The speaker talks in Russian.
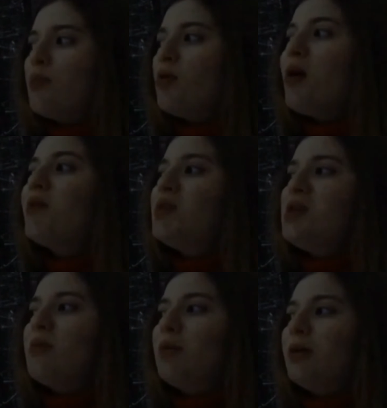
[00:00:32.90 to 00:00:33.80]
Пылало
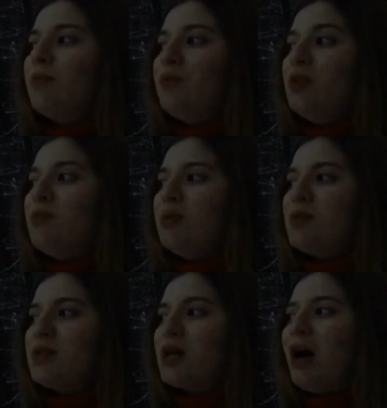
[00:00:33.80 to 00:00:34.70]
небо
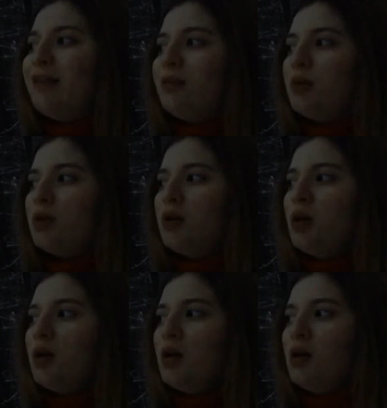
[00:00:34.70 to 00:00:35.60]
дымными закатами.
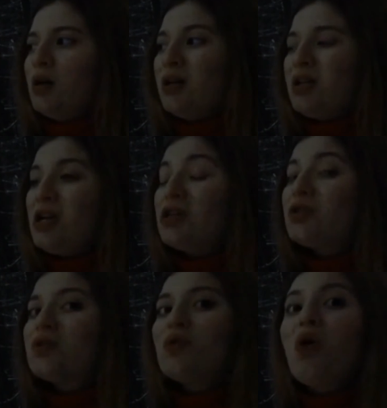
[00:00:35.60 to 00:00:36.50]
Горели
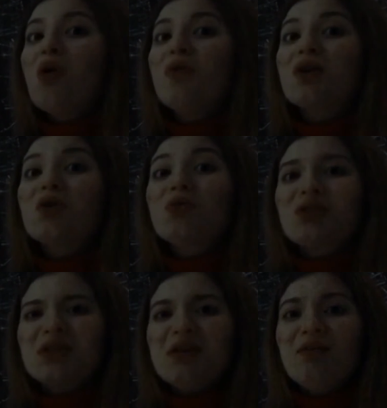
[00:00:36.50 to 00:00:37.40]
села
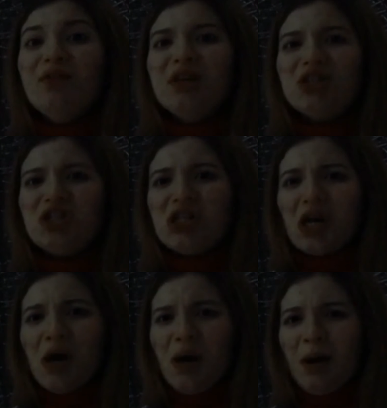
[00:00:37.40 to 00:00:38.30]
русские в
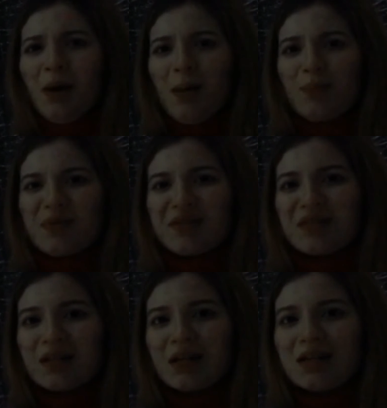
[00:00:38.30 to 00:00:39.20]
ночи,
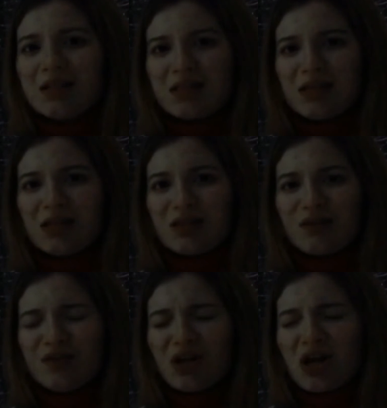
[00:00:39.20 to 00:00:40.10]
псы рыцари
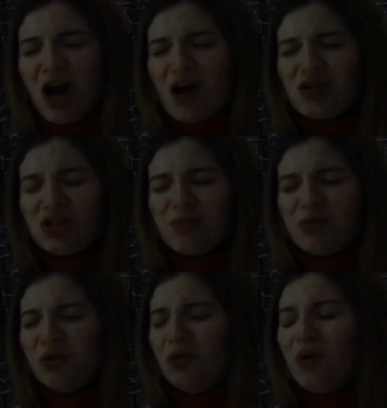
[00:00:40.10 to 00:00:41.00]

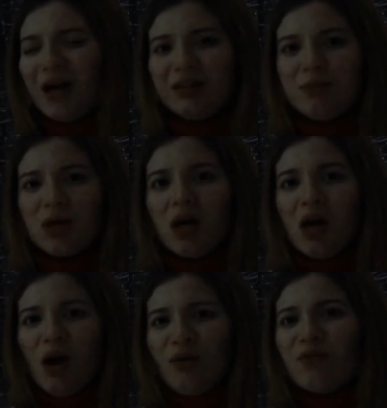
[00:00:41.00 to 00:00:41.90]
сверкающими латами
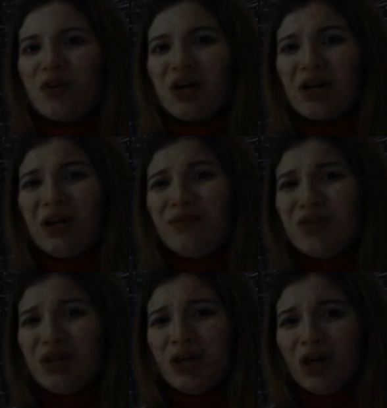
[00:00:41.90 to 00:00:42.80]
В
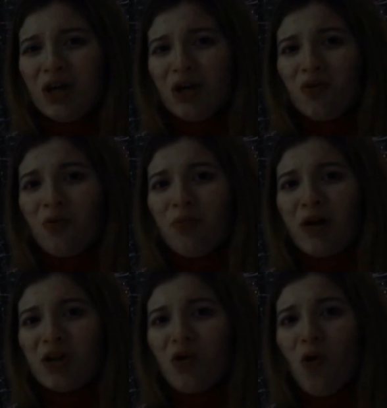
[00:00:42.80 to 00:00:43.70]
крови
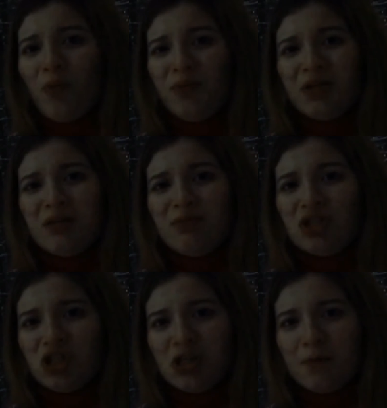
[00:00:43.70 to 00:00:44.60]
купали копья и
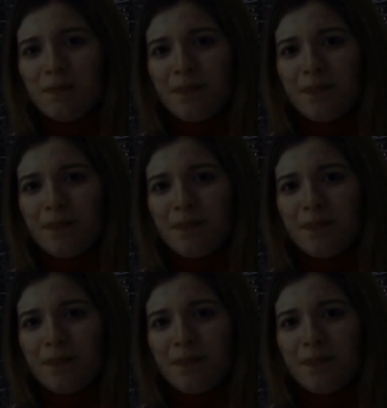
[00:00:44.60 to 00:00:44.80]
мечи.